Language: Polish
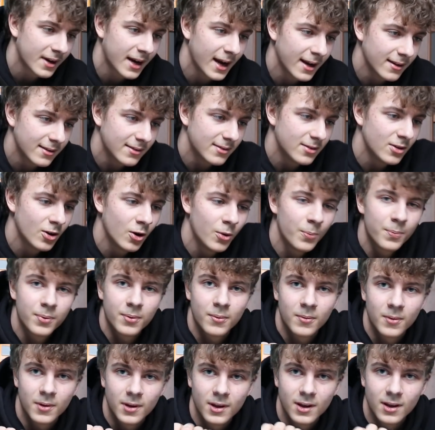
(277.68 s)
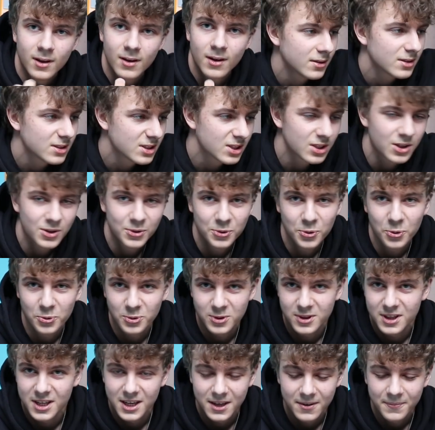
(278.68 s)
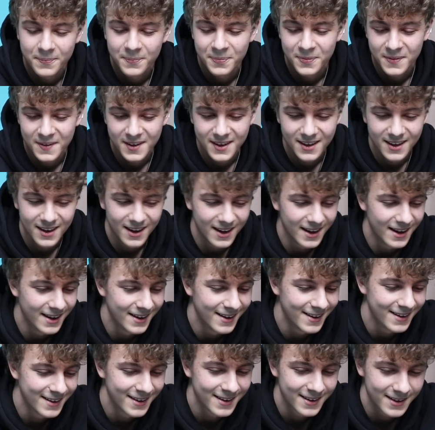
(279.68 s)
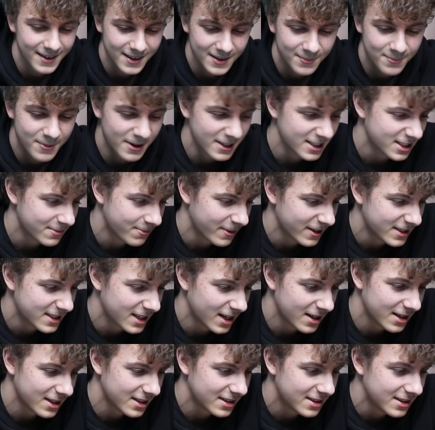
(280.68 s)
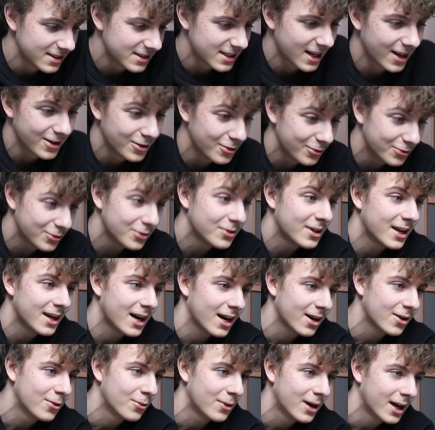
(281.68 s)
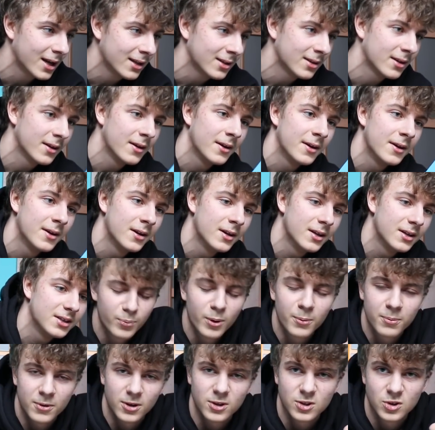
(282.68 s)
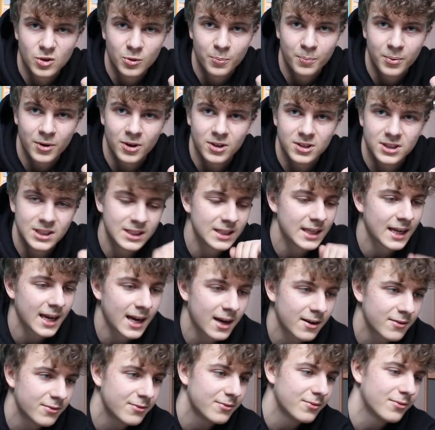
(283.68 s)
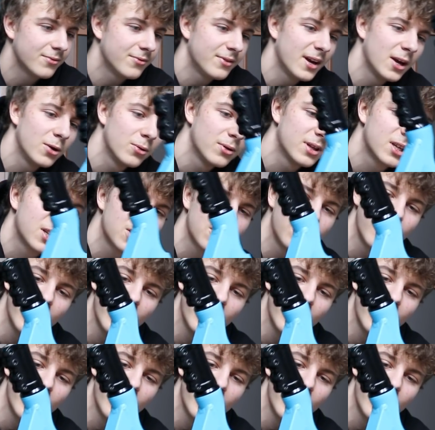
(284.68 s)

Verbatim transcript: Head tube schludny, e, bez specjalnych designów tutaj akurat po prostu prosty, tak jak w wielu też